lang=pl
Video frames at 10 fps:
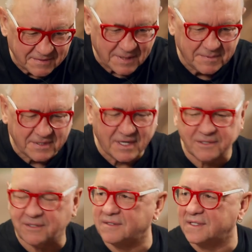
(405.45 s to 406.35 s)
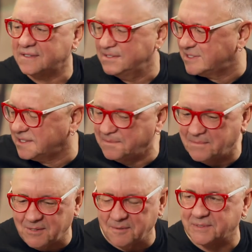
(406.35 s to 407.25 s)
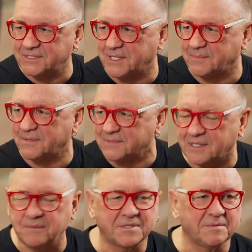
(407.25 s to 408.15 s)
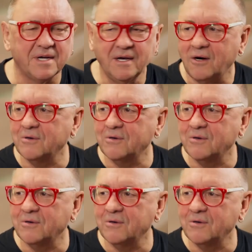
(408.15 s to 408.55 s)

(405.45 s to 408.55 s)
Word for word: jakby traktorek i z takim Taka małą mała, przyczepką, no. takim czymś,